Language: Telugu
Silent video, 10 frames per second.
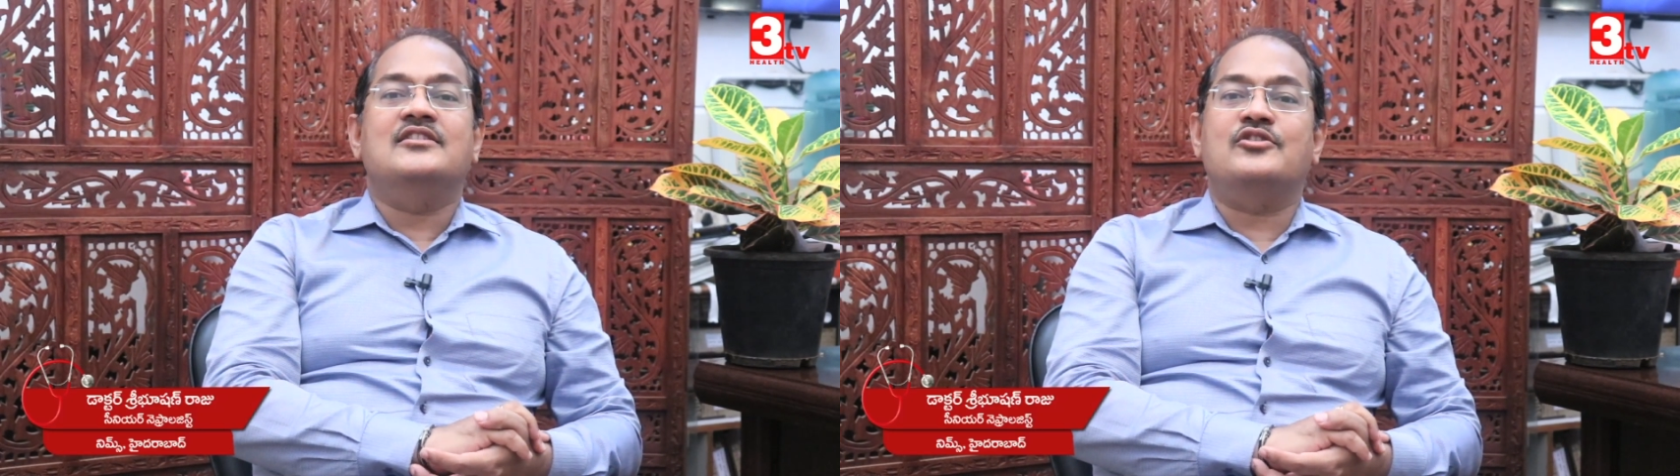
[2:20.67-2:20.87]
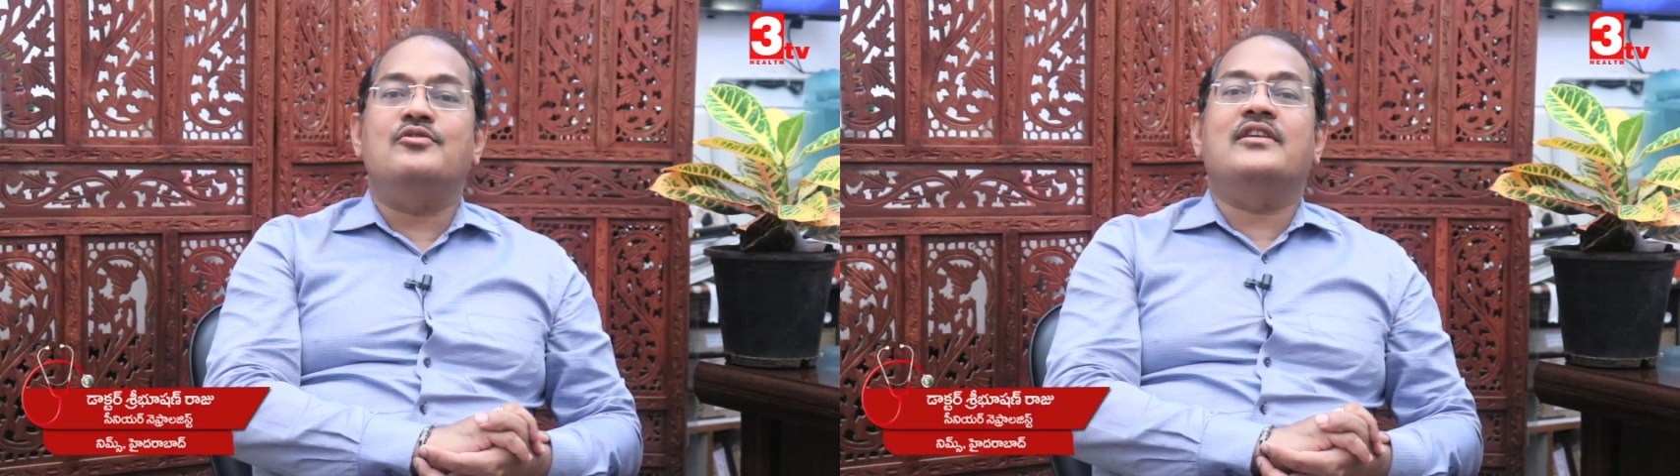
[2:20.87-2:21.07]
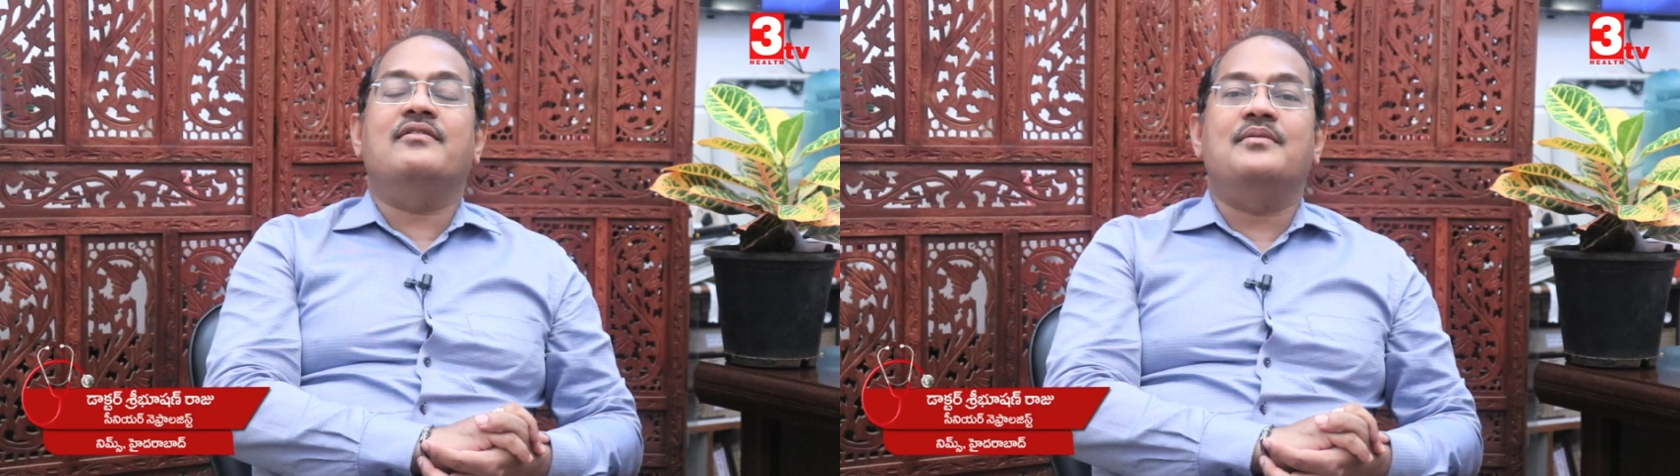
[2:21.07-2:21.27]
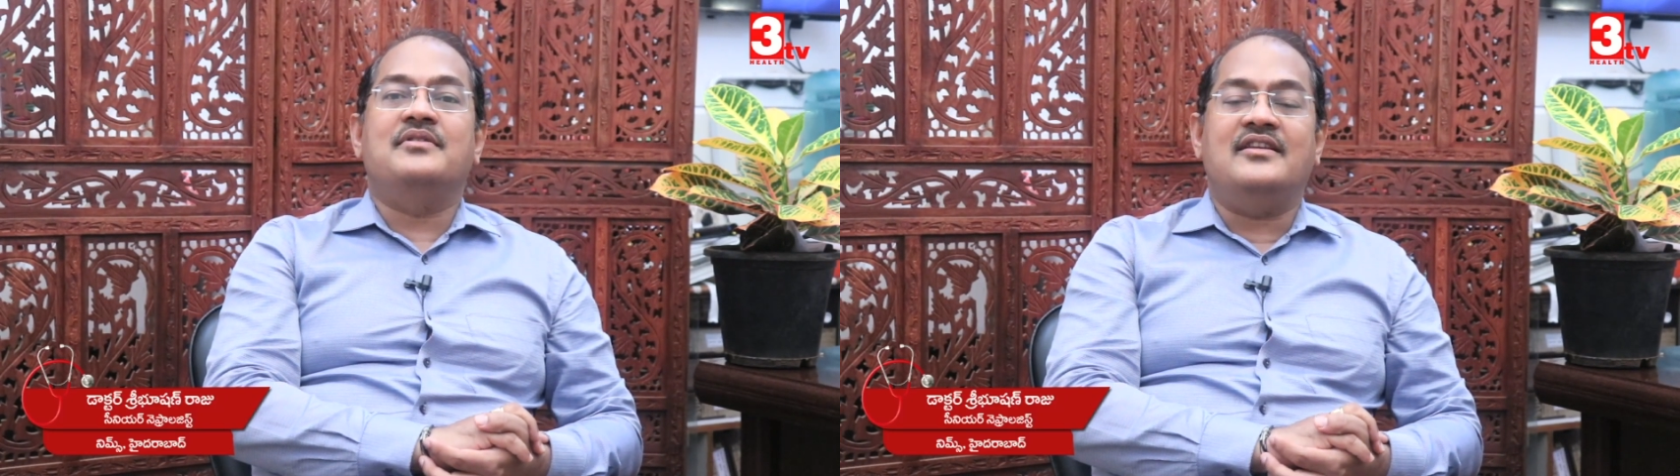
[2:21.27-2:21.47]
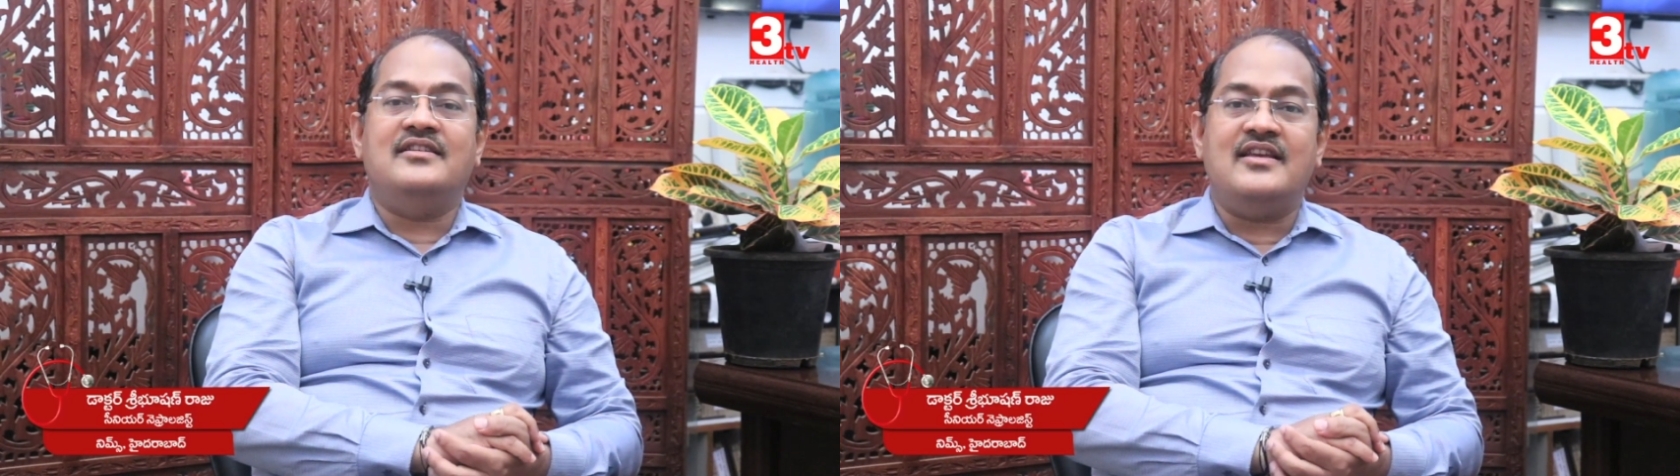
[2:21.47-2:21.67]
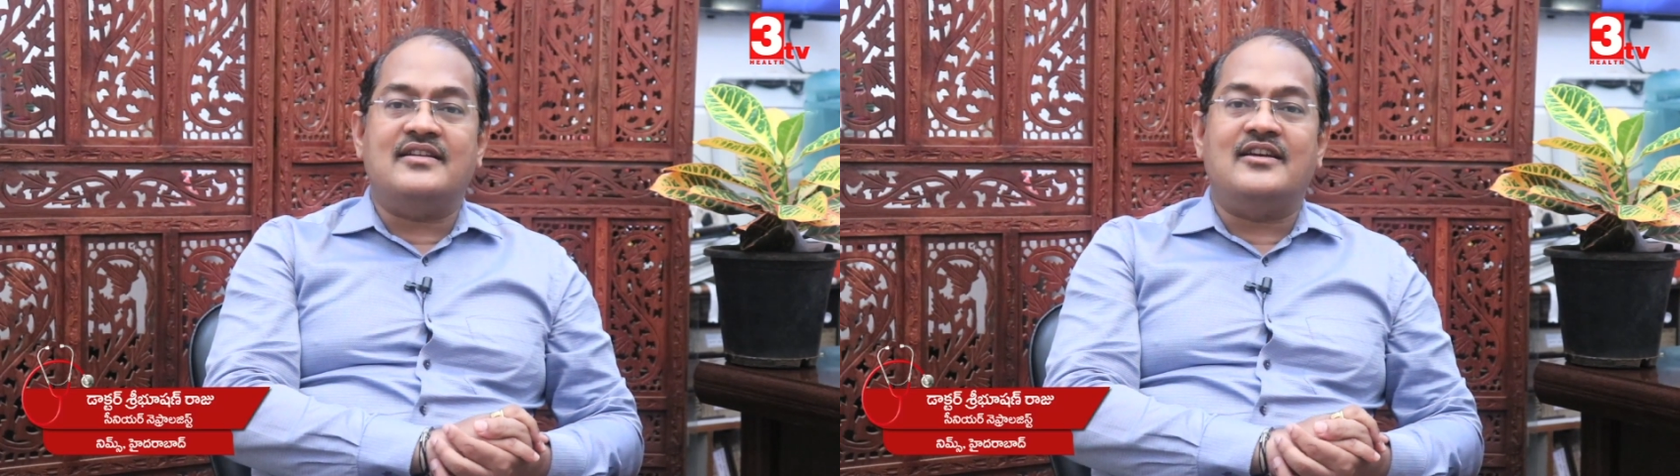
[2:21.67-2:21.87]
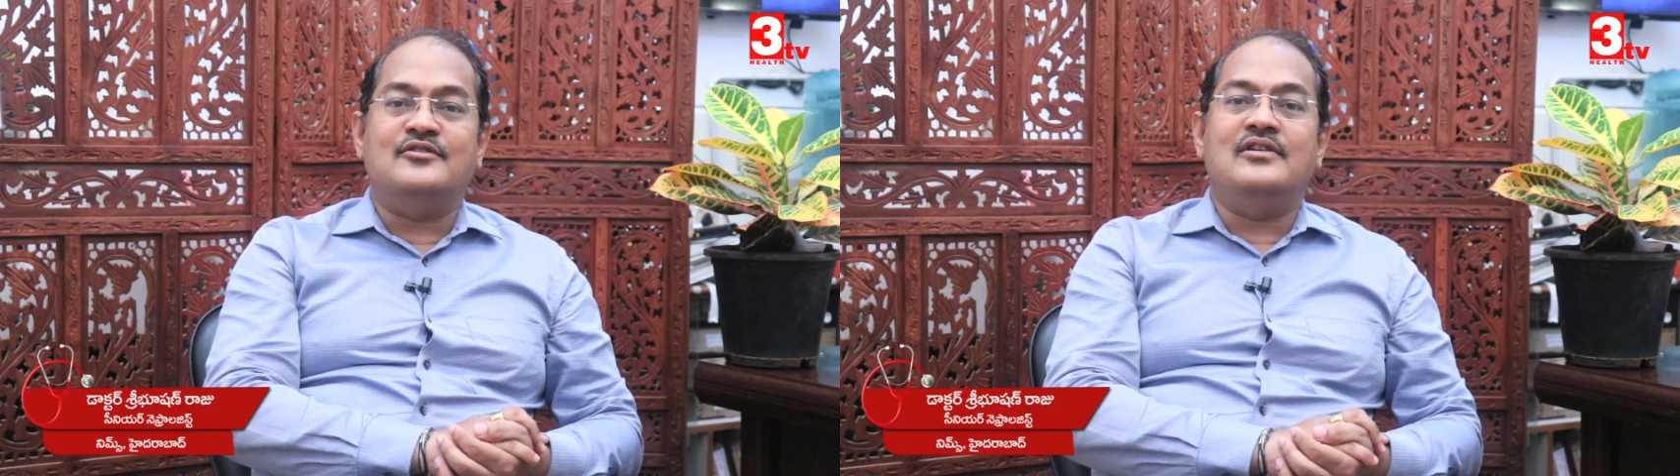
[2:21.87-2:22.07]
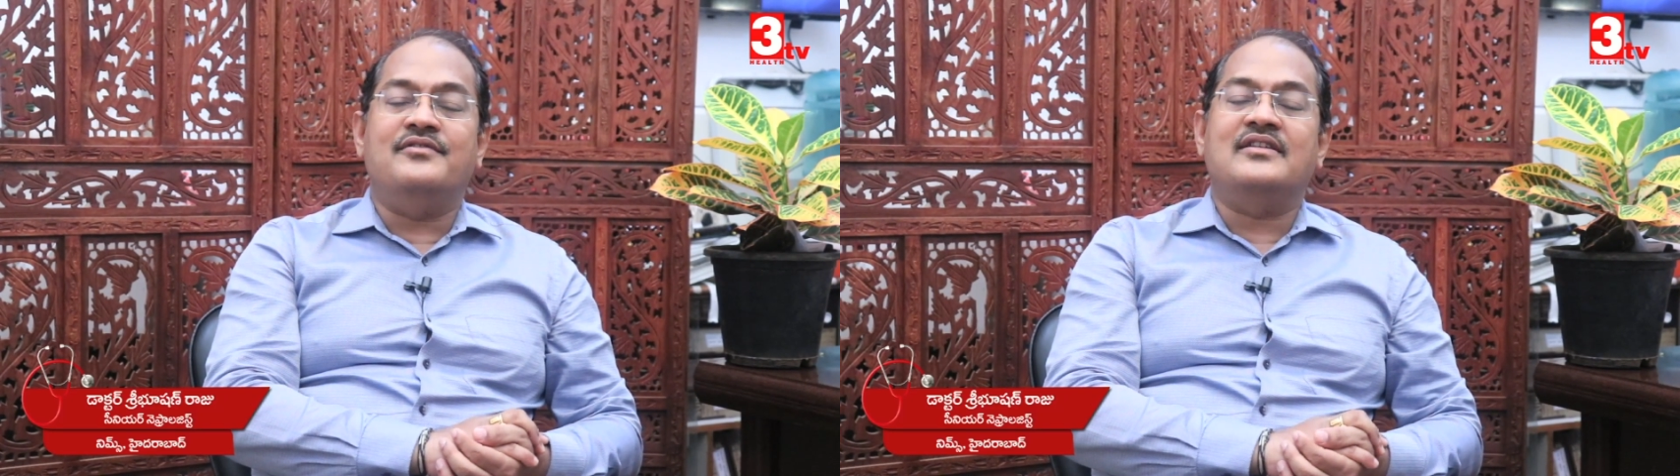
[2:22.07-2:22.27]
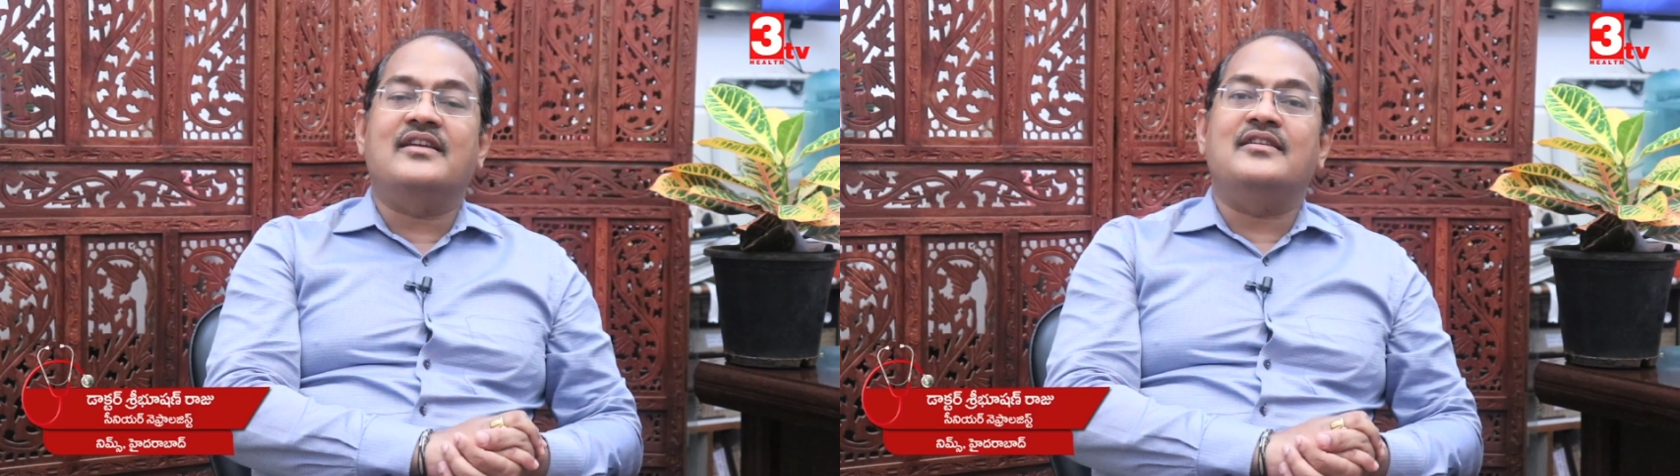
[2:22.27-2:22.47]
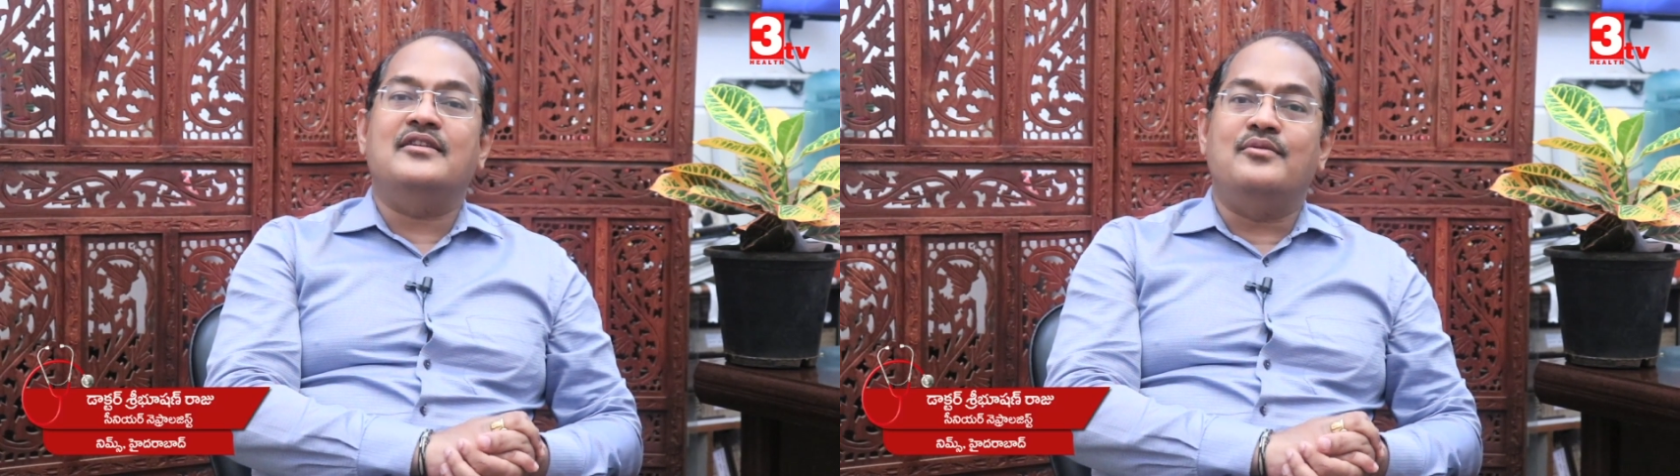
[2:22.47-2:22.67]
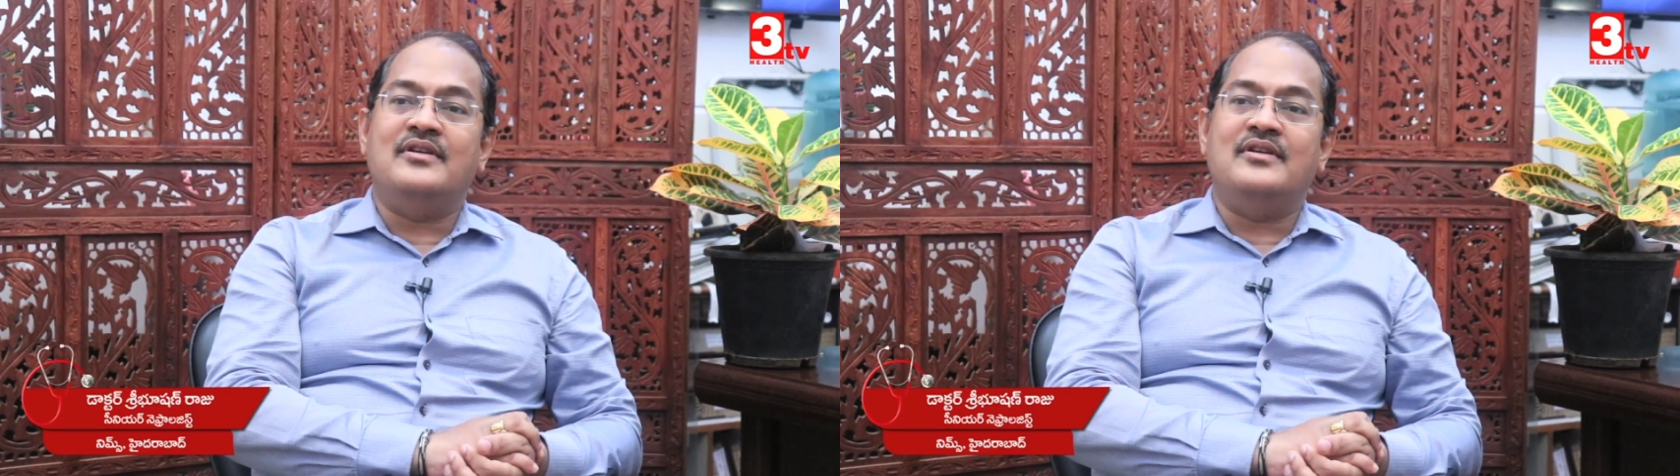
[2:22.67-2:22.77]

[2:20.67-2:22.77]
శరీరంలో కేవలం కిడ్నీయే కాదు లివర్ కానీ